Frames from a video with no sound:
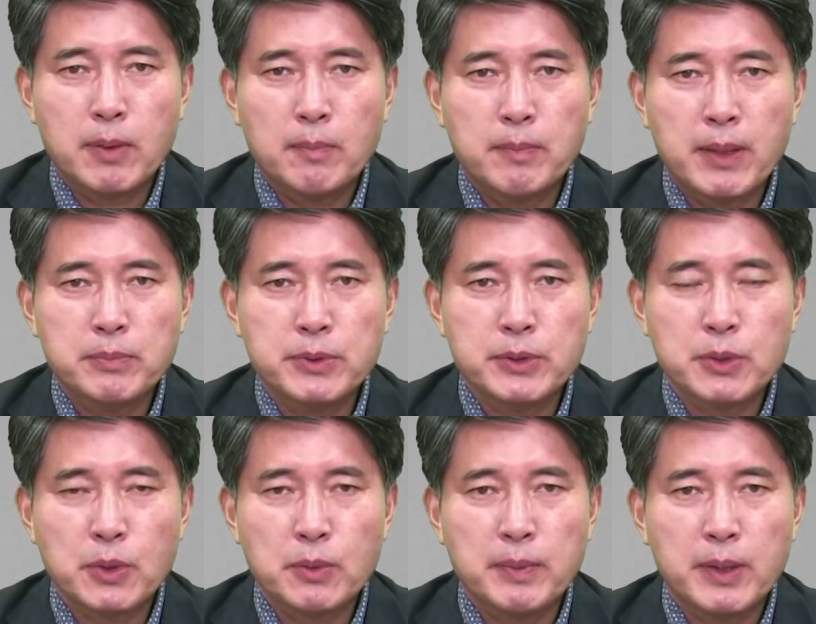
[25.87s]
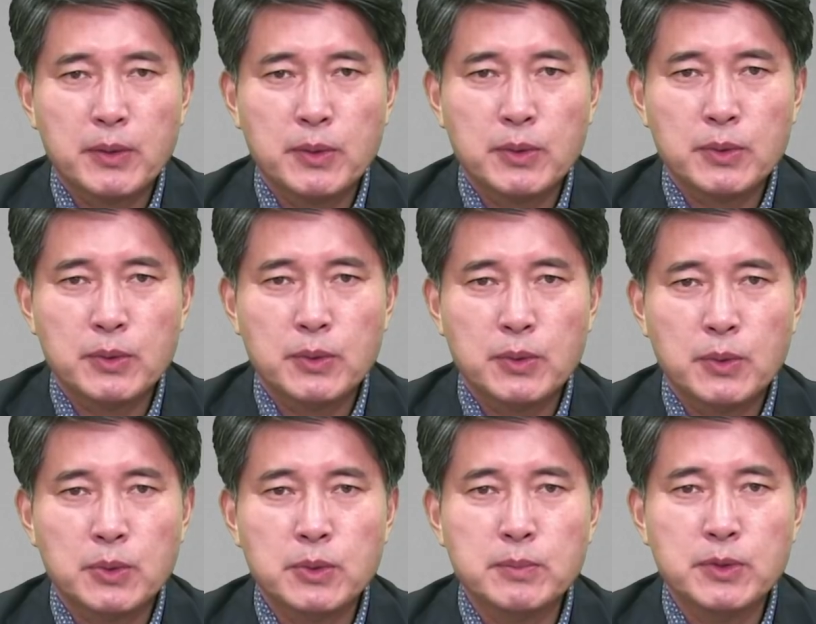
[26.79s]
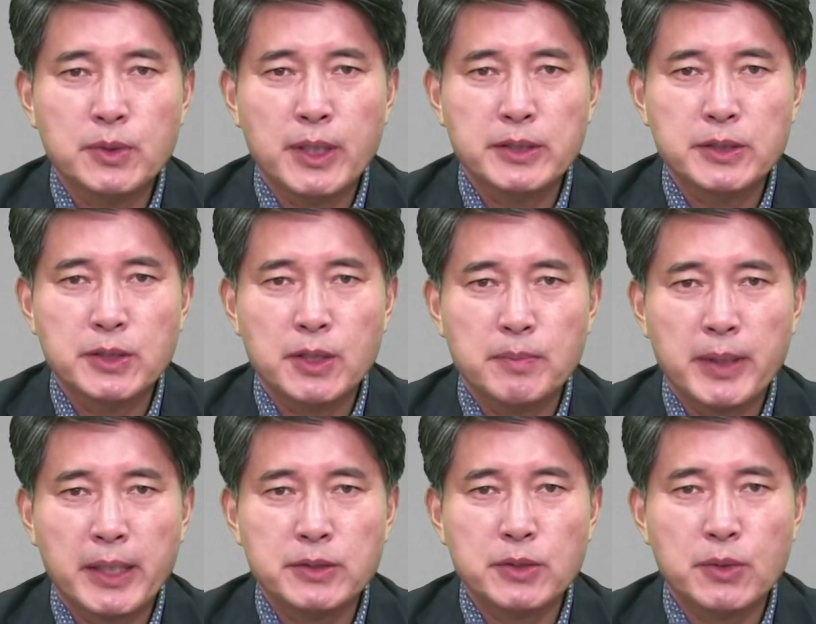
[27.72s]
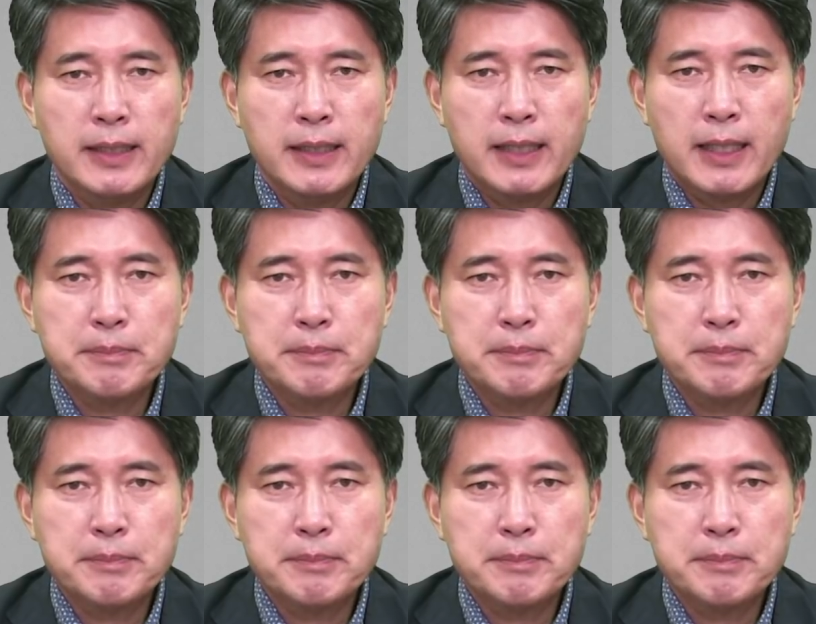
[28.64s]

법학부를 졸업하고 또 고등문관시험 행정과에